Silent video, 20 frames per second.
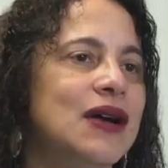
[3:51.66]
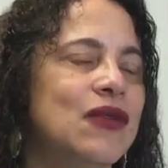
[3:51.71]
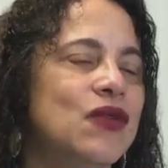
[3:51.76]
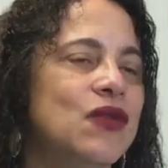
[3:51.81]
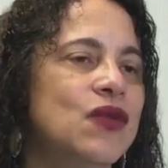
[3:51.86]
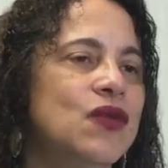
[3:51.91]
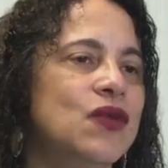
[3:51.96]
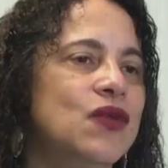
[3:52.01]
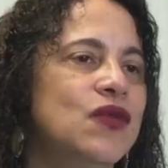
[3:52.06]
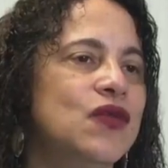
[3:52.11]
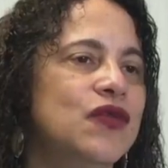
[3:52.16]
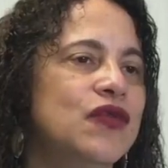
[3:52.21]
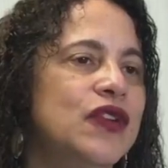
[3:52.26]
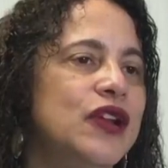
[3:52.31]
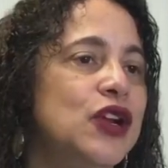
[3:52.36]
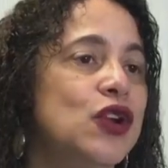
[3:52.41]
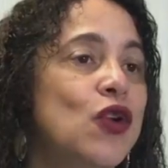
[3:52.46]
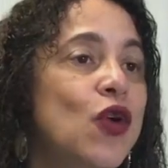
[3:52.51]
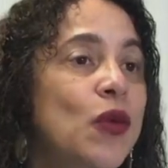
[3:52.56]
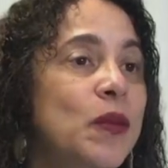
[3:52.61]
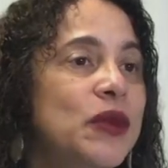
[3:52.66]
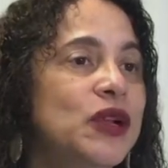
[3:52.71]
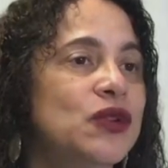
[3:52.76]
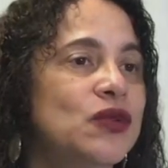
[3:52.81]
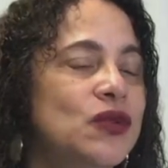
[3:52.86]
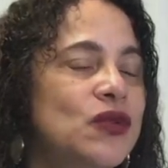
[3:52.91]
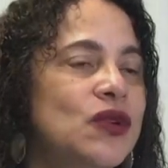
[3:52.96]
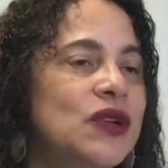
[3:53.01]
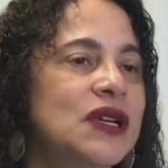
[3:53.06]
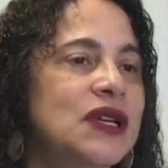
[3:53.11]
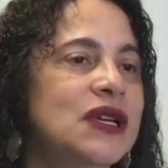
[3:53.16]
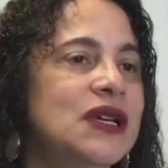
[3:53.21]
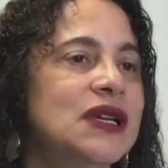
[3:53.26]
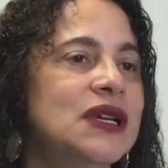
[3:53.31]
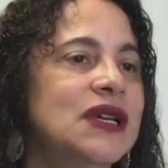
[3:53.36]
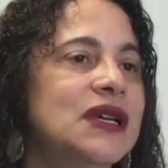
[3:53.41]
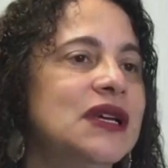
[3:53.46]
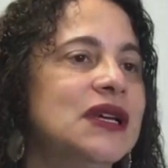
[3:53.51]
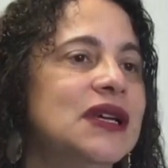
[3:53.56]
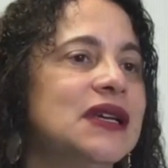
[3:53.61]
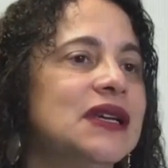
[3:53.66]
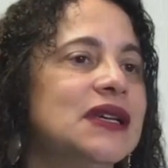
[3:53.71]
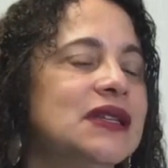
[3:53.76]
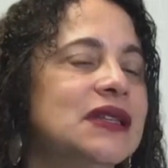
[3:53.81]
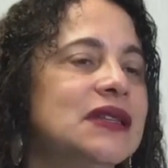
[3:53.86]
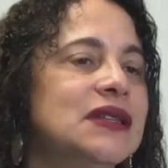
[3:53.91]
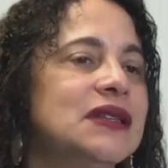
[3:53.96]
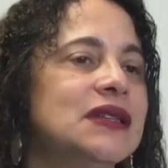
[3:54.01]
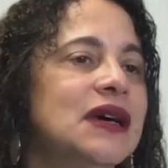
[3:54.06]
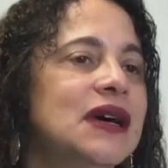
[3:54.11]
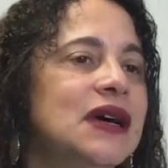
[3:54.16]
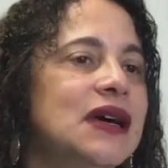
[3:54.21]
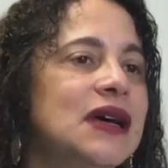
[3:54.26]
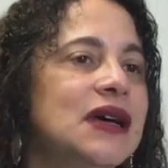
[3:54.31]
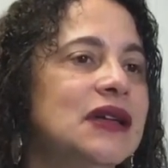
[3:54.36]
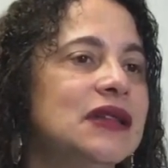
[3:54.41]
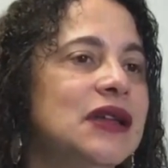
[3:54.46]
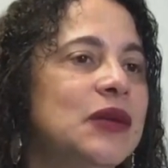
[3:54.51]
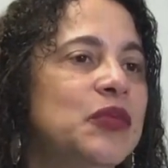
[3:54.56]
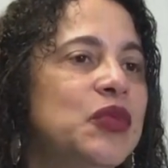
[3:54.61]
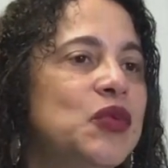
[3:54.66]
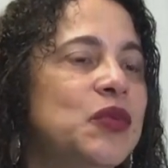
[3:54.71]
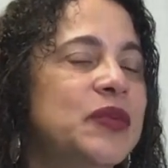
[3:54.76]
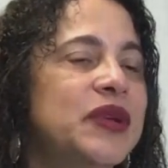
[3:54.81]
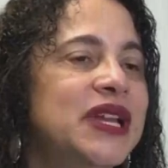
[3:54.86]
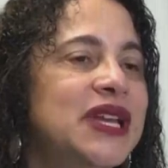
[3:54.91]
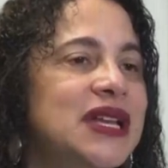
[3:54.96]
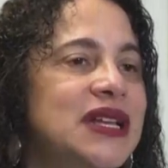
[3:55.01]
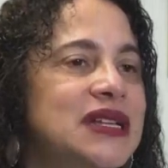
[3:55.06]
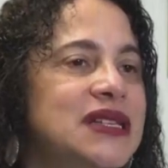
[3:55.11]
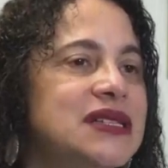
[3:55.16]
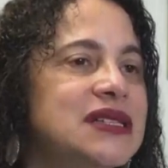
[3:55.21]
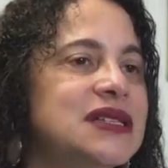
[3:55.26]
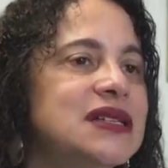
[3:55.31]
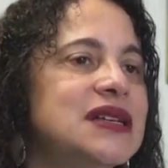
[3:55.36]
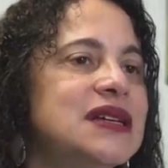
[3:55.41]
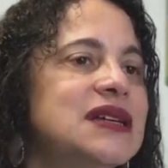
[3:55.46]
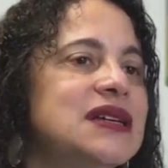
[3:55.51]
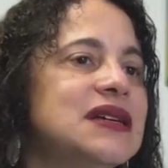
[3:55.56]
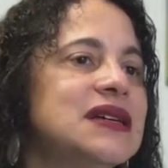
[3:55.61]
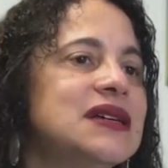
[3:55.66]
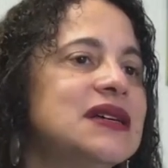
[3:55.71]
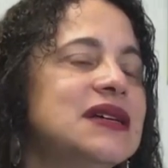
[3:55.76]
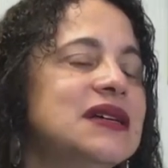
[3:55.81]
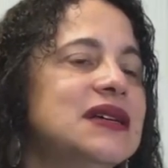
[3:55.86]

o fenômeno é, da, da pobreza,